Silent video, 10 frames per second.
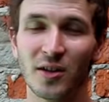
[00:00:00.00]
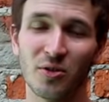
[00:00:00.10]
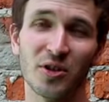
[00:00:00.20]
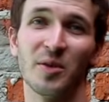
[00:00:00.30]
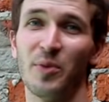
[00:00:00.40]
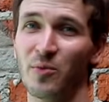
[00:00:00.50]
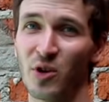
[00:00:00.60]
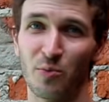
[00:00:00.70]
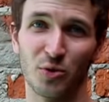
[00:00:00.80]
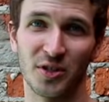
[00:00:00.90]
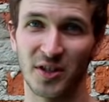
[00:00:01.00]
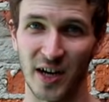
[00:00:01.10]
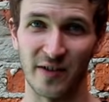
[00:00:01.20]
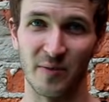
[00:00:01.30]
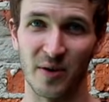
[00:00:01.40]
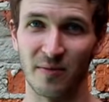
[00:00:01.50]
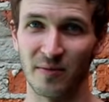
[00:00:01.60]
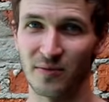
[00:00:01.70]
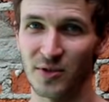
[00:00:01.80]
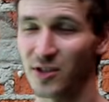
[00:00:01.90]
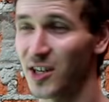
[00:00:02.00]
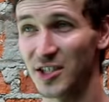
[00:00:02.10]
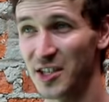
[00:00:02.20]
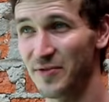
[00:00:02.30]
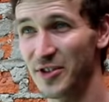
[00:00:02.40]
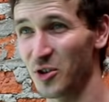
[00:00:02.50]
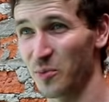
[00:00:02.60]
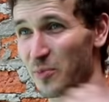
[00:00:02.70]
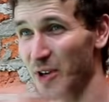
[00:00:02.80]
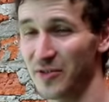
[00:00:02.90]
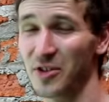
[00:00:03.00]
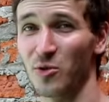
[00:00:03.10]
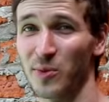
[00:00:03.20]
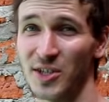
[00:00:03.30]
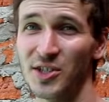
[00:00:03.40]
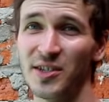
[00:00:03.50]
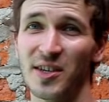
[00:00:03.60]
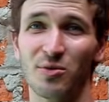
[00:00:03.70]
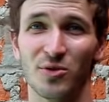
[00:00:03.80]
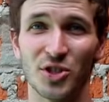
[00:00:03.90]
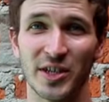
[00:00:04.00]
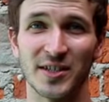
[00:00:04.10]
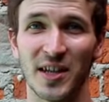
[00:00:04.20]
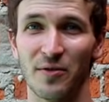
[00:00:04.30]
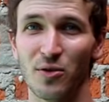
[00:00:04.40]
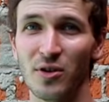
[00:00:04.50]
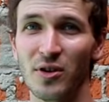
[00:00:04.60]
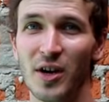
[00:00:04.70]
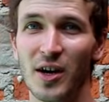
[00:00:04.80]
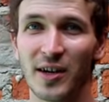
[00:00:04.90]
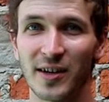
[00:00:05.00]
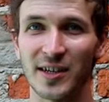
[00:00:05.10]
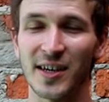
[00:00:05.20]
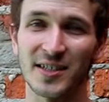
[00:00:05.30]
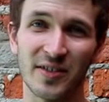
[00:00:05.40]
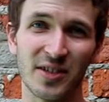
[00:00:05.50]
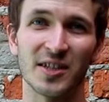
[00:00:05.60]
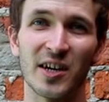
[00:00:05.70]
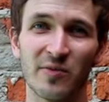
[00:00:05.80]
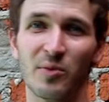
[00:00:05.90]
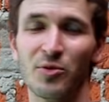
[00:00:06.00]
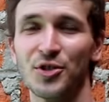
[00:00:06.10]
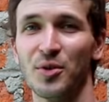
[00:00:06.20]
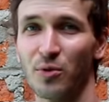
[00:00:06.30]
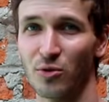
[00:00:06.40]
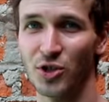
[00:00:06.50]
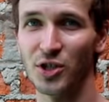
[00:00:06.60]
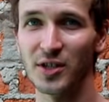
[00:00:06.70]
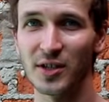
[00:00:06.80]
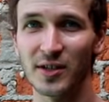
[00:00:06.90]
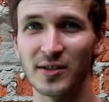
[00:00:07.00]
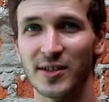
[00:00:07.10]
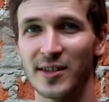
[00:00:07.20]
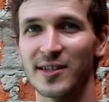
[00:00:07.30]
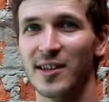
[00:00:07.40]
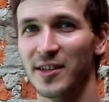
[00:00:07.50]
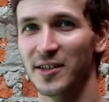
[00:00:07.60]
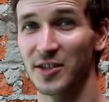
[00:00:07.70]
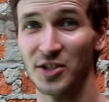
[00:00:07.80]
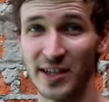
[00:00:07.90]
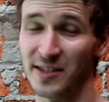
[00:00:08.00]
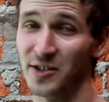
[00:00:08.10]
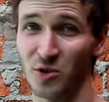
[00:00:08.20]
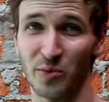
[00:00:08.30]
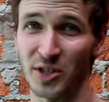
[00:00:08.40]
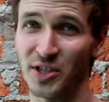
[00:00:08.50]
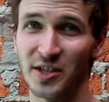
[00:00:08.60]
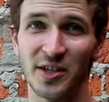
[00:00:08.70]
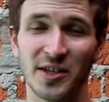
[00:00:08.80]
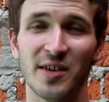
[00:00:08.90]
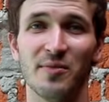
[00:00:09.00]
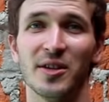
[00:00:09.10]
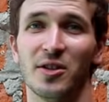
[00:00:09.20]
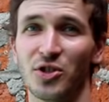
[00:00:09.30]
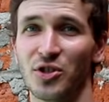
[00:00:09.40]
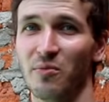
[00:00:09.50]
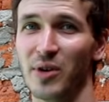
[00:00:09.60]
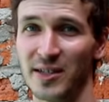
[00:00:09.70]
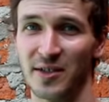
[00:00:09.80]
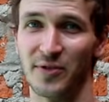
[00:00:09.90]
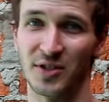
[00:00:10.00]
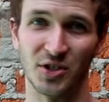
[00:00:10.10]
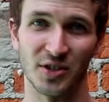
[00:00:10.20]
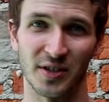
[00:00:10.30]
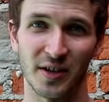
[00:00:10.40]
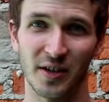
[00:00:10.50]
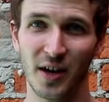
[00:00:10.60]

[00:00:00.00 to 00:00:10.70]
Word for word: то это прямой путь к травмам. И каждое видео про продвинутые упражнения я буду начинать с того, какие основные травмы можно получить, если начинать делать это упражнение, не имея должной базы физической.